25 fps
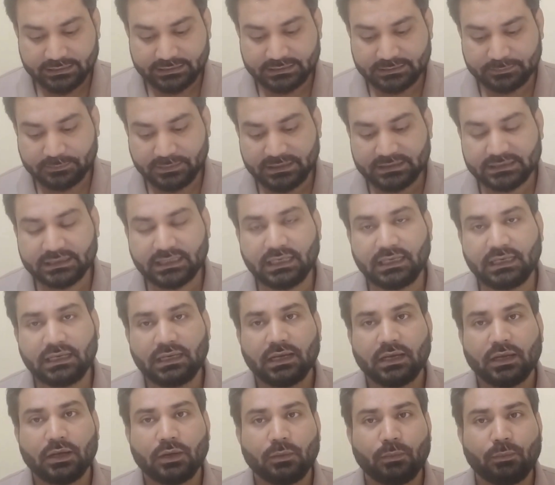স্পেশাল
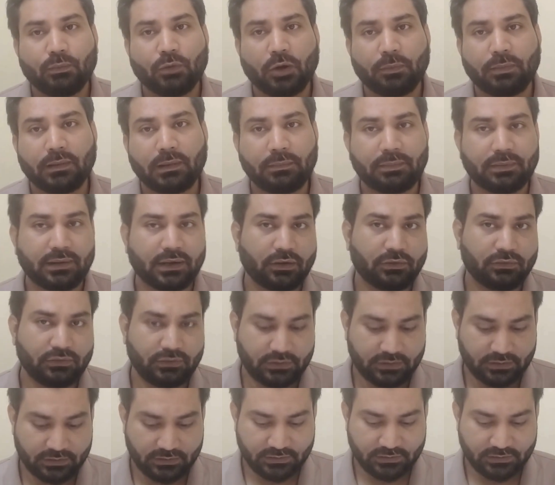মপ আপ রাউন্ড